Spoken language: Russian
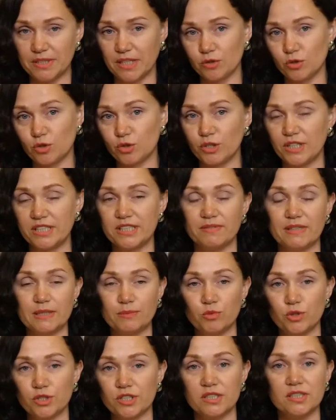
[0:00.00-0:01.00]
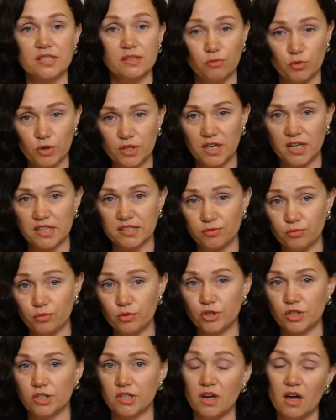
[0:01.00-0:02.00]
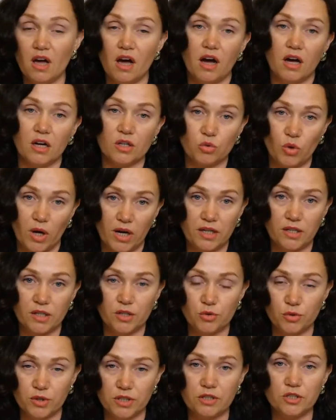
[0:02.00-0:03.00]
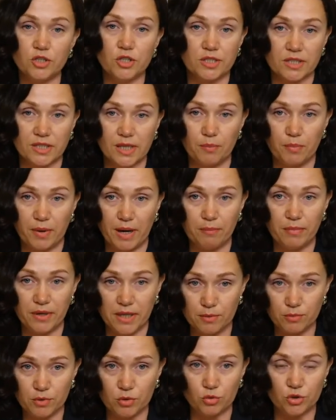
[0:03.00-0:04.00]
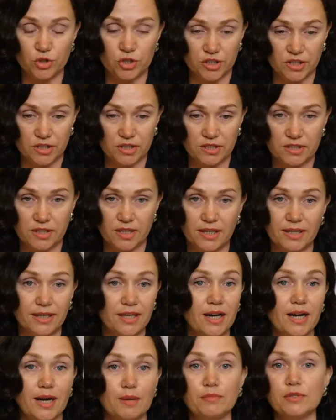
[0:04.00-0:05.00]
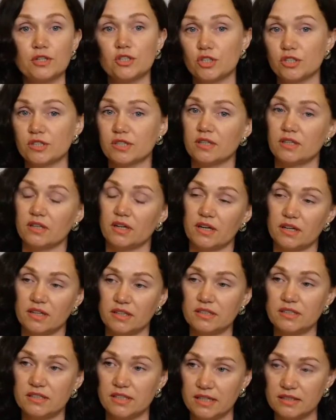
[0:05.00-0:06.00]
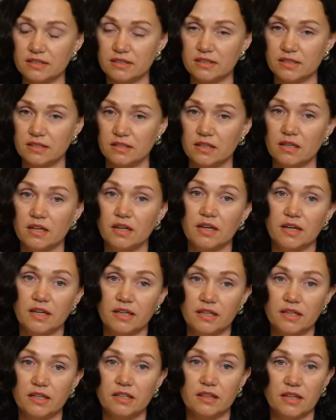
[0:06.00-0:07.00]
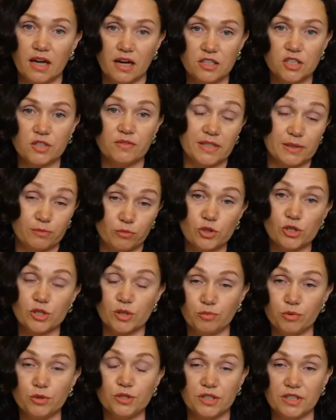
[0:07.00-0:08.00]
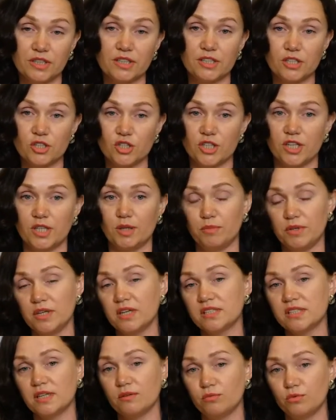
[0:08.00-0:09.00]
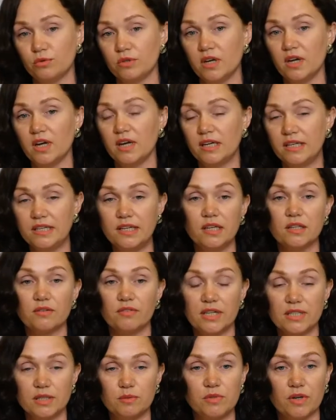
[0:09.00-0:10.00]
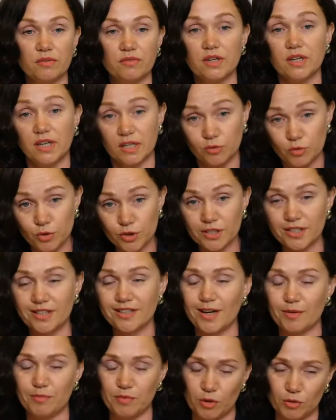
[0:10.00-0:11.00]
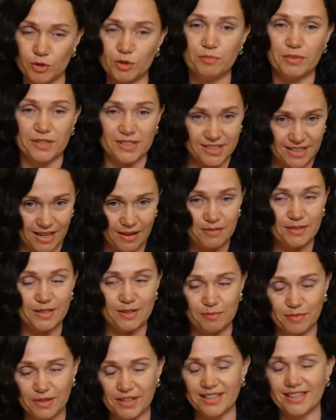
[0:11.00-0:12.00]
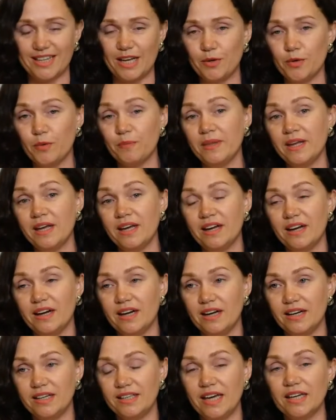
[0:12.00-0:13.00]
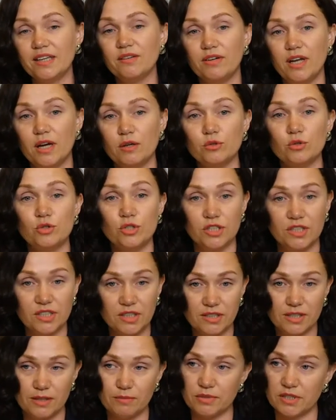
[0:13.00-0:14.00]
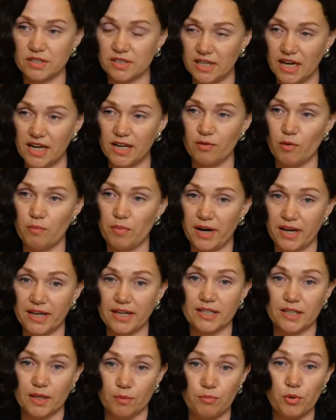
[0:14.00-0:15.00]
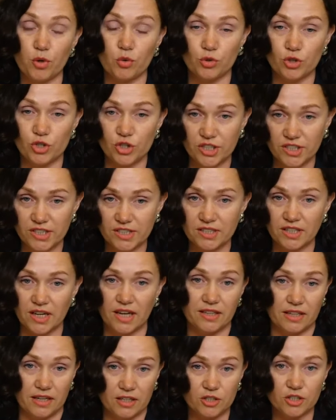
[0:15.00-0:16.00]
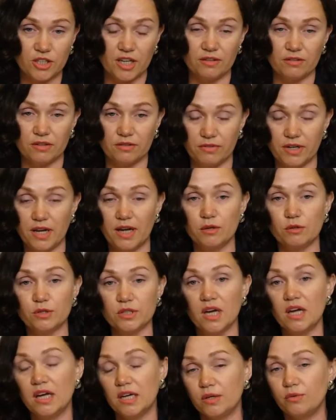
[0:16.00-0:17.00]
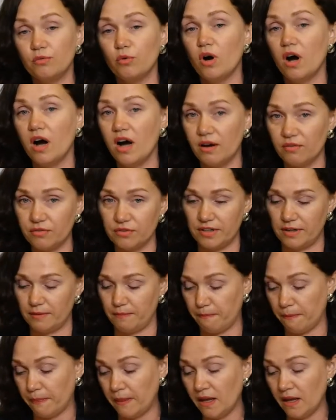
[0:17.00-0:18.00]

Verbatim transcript: за то, что есть возможность сегодня озвучить актуальные юридические проблемы учредителя некоммерческой организации и также возможные пути их решения. Меня зовут Елена Владимировна Кадушкина, как меня уже представили, благодарю. Э, я являюсь учредителем социального проекта «Про жизнь», а также я являюсь его автором.